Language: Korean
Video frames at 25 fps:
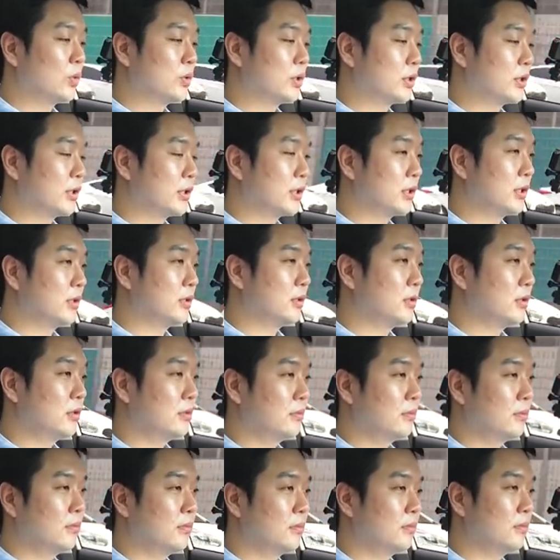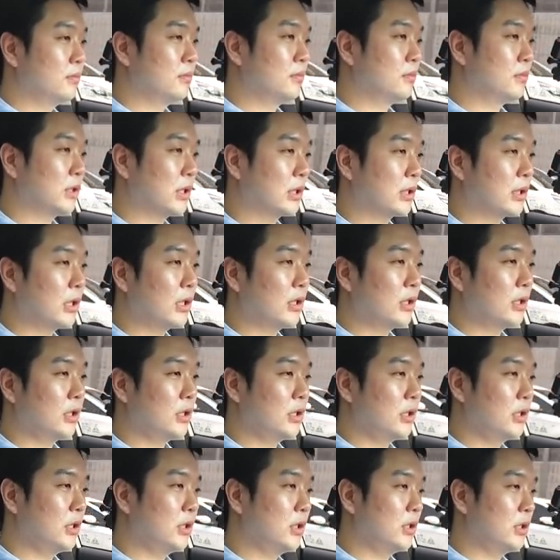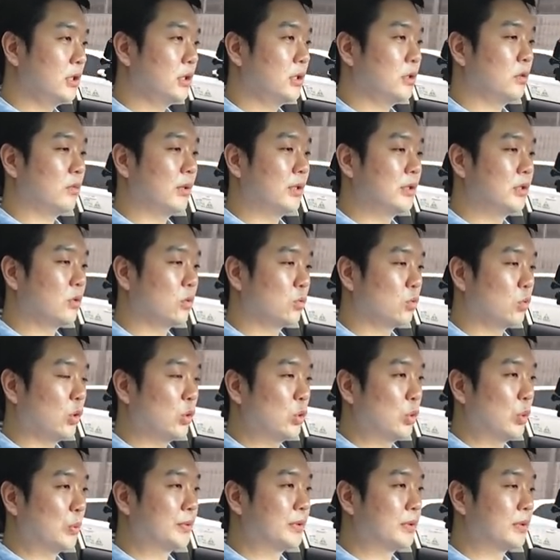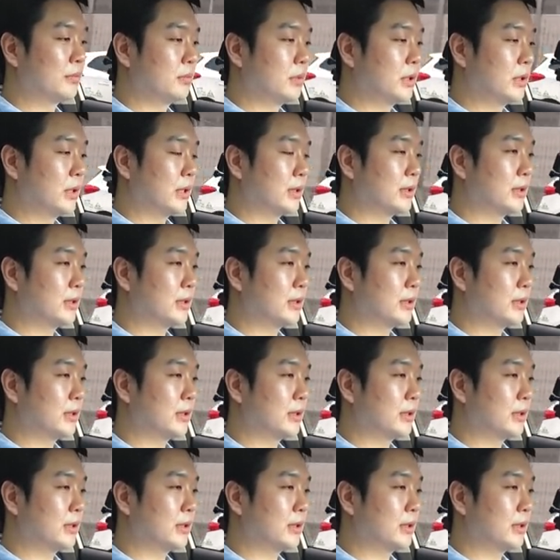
지금 상당히 완성도가 높습니다.